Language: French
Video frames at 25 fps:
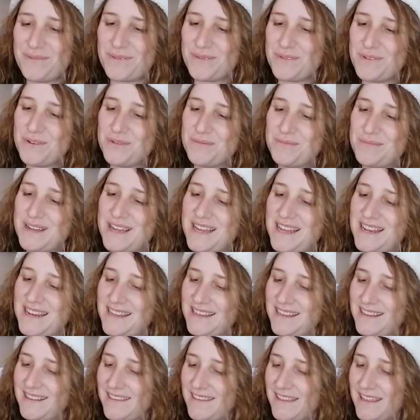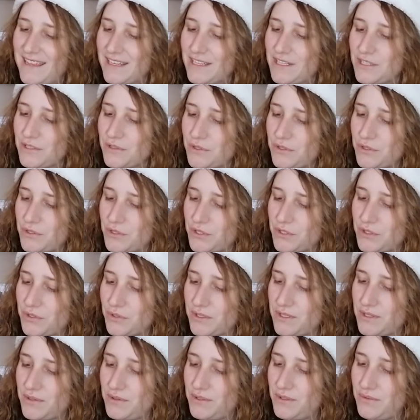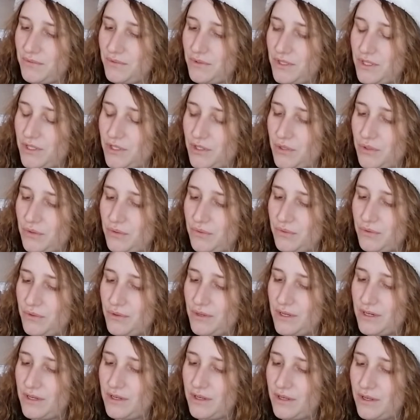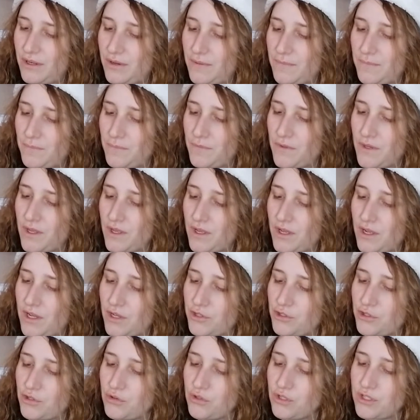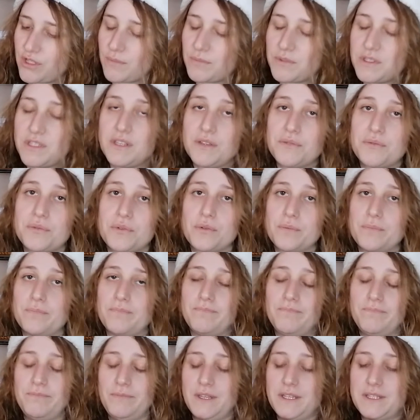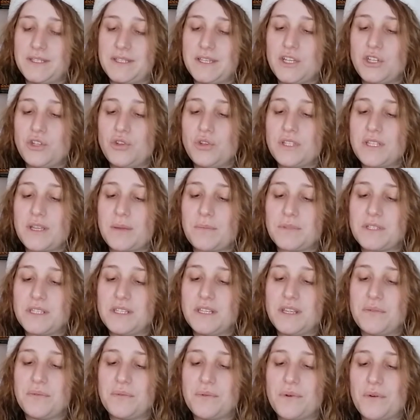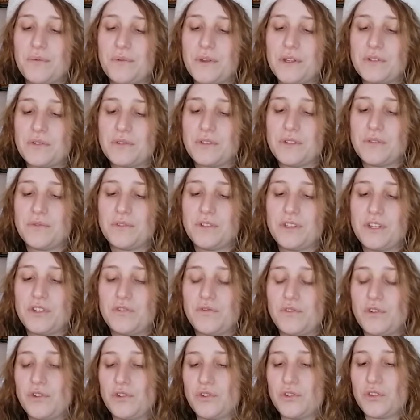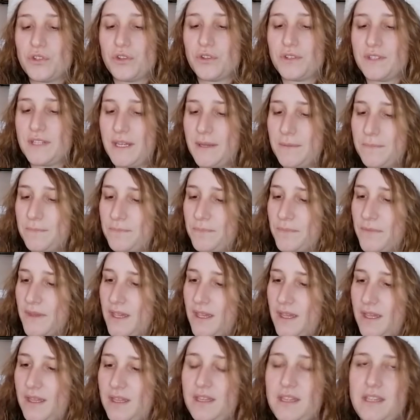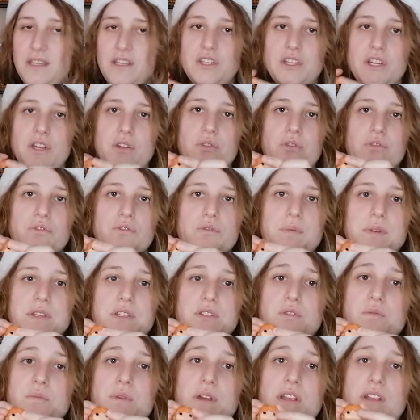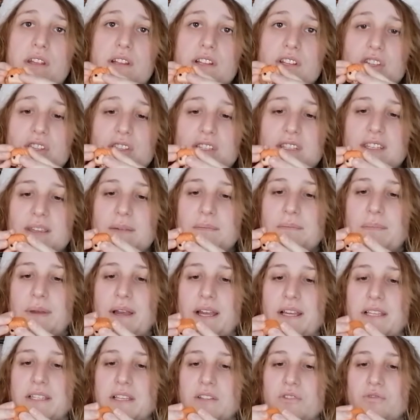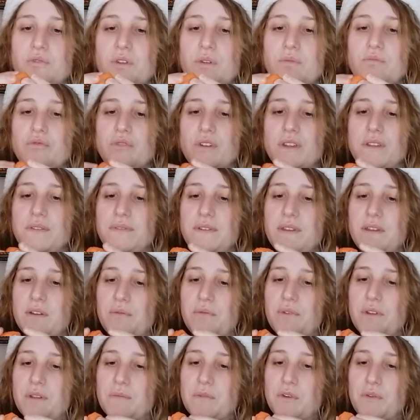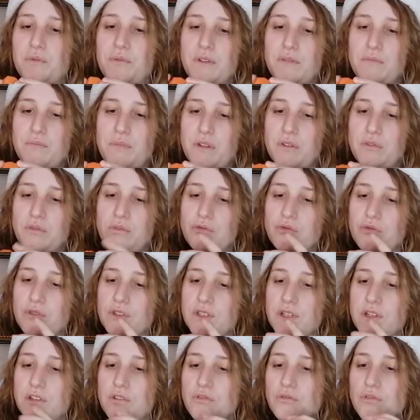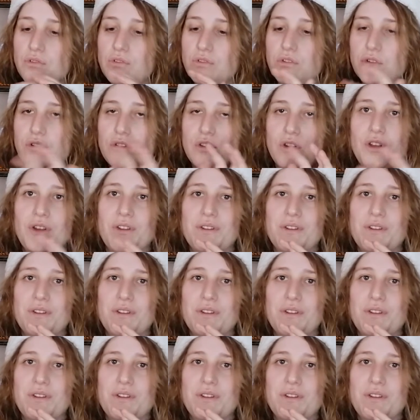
pour le bal. Qu'est-ce que je sentais au niveau des cheveux alors ah, C'est juste un petit défaut. C'est juste un petit défaut en fait au niveau des cheveux que je sentais. Et j'ai reconnu parce que bah, ça me paraissait tout ébouriffé en fait, mais en fait pas du tout, c'est juste euh,